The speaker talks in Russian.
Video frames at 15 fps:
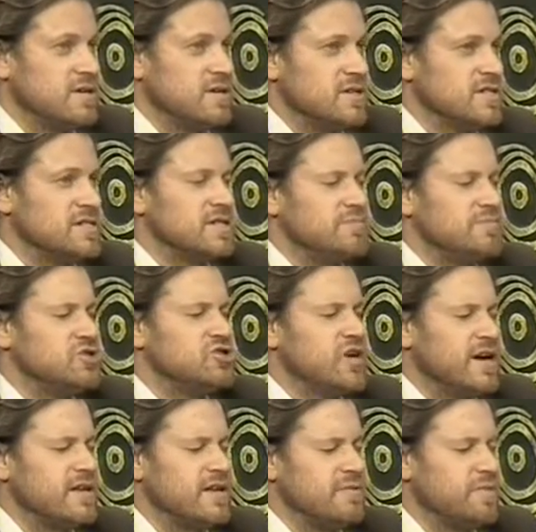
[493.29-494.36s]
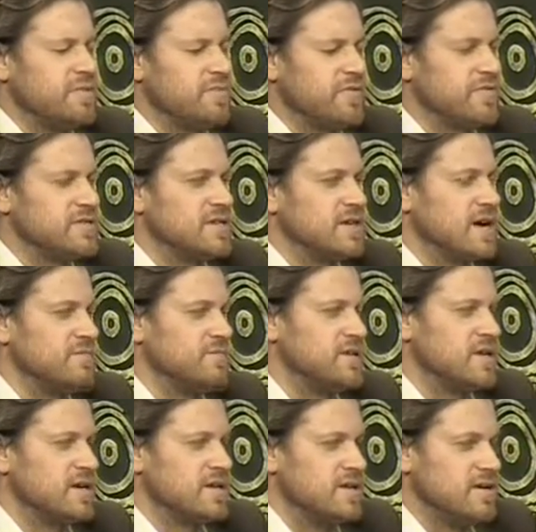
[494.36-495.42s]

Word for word: замечательными профессорами, как